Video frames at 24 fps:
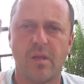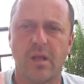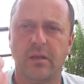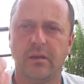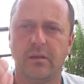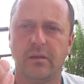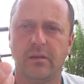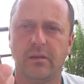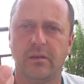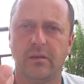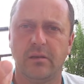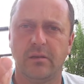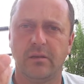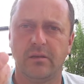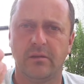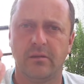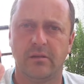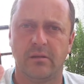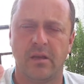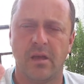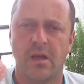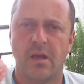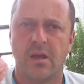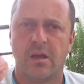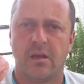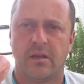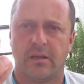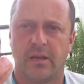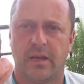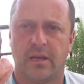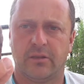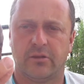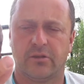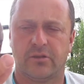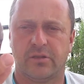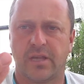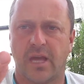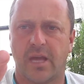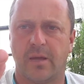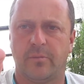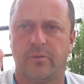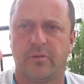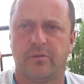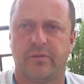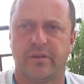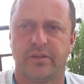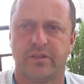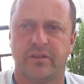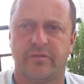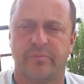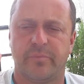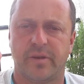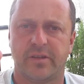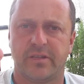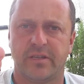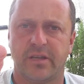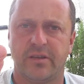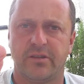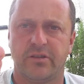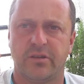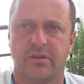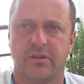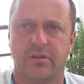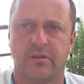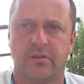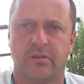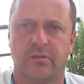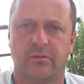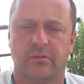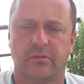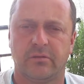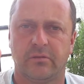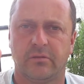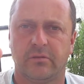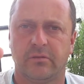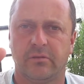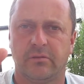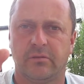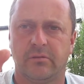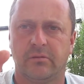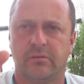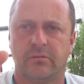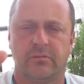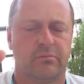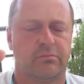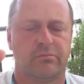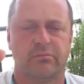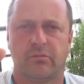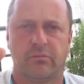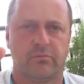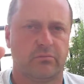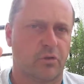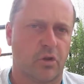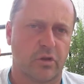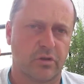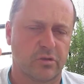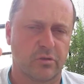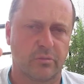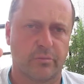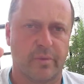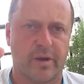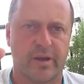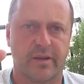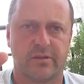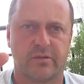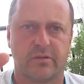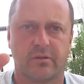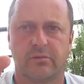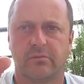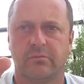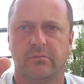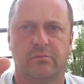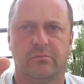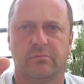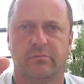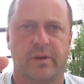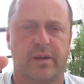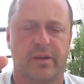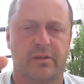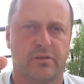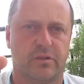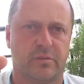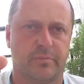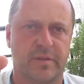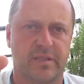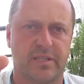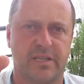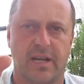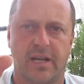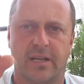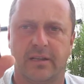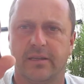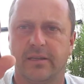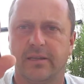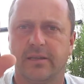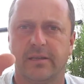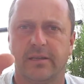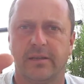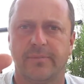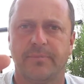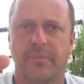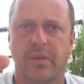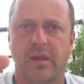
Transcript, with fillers: I ja dostałem go właśnie w prezencie od e, osób bardzo, bardzo specjalnych